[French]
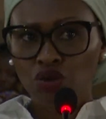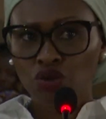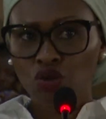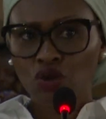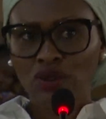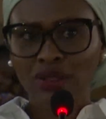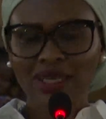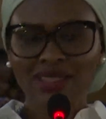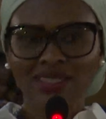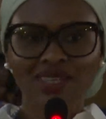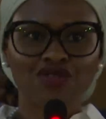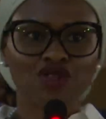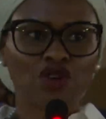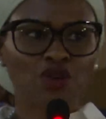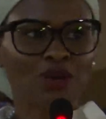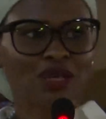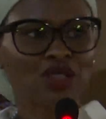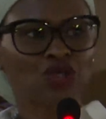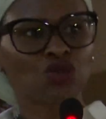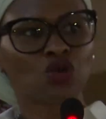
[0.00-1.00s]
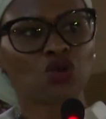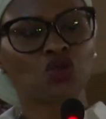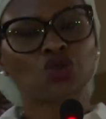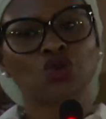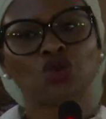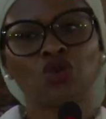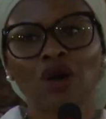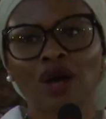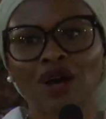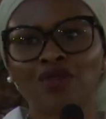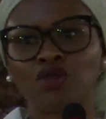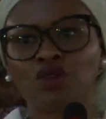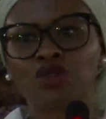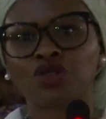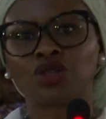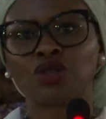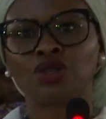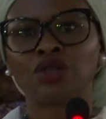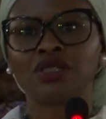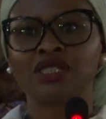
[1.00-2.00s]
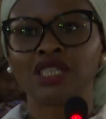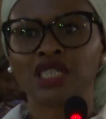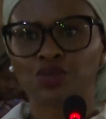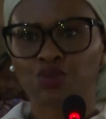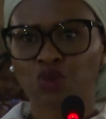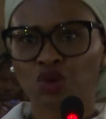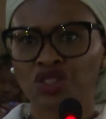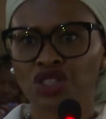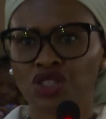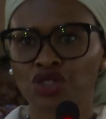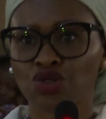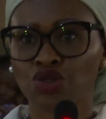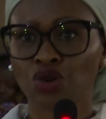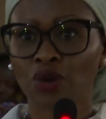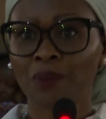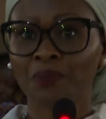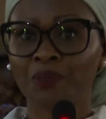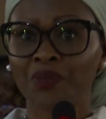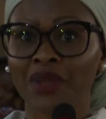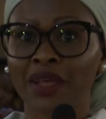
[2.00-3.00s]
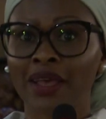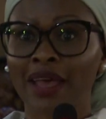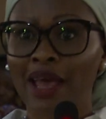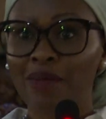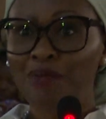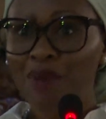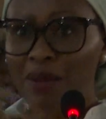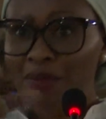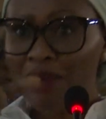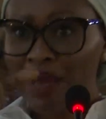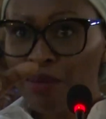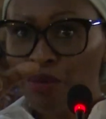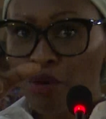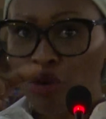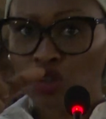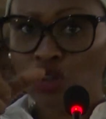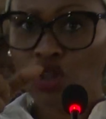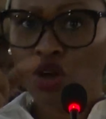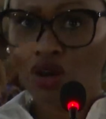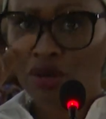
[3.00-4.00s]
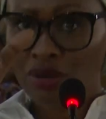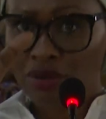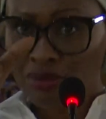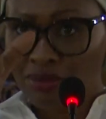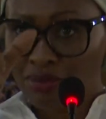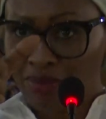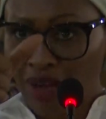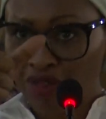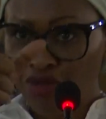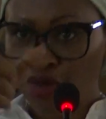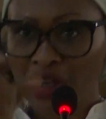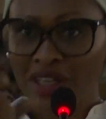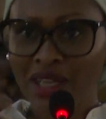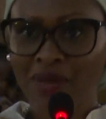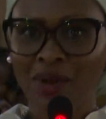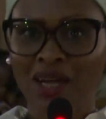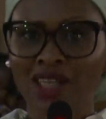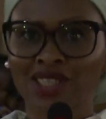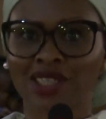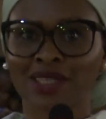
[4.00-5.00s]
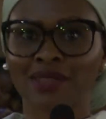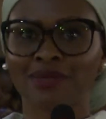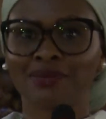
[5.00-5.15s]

toutes les informations sont à votre disposition et même les montants parfois des marchés.